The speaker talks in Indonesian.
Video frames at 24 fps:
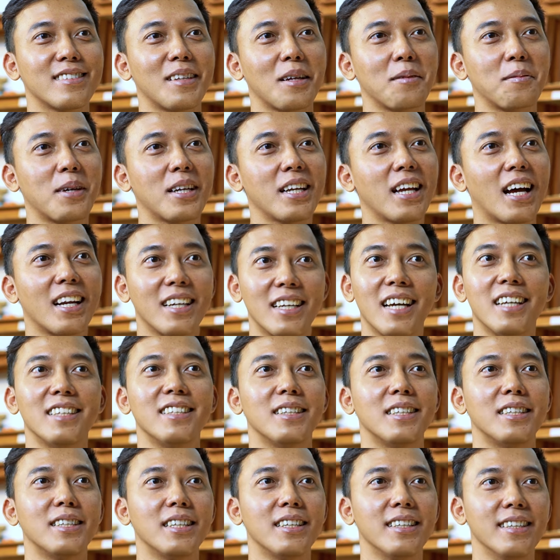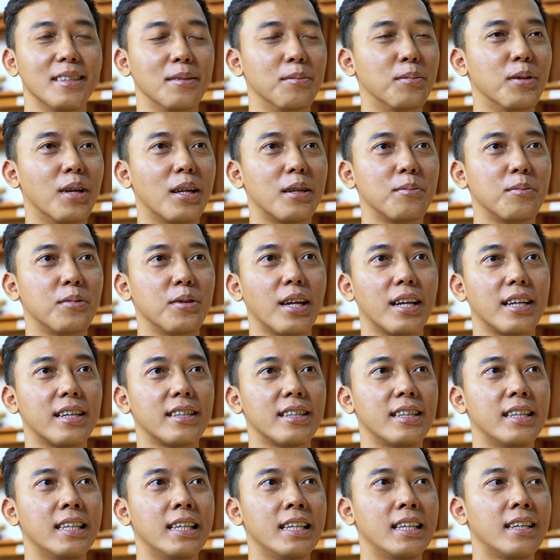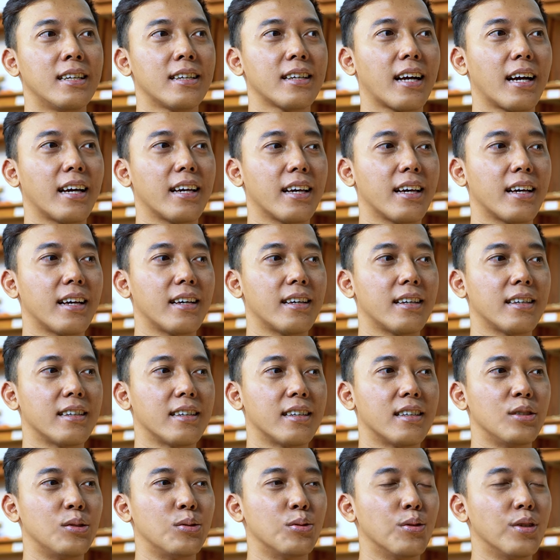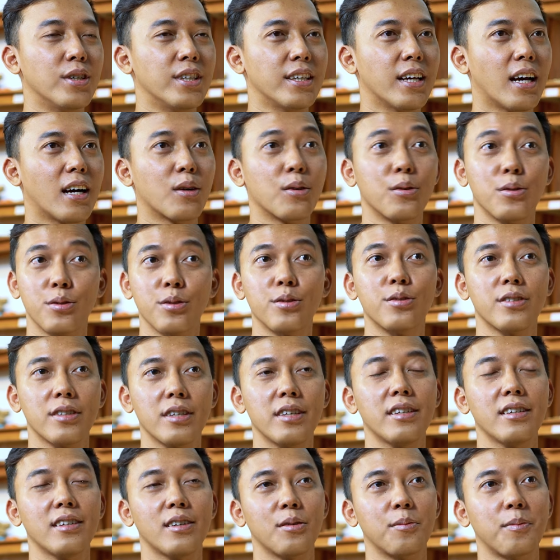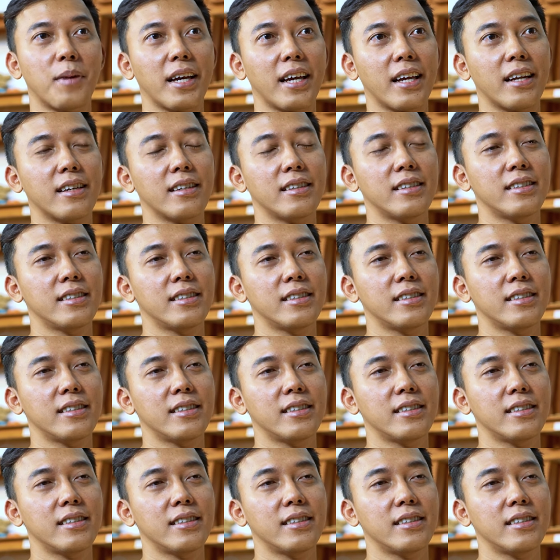setiap hari ada aja di bulan-bulan kayak uh, Juli Agustus nih lumayan.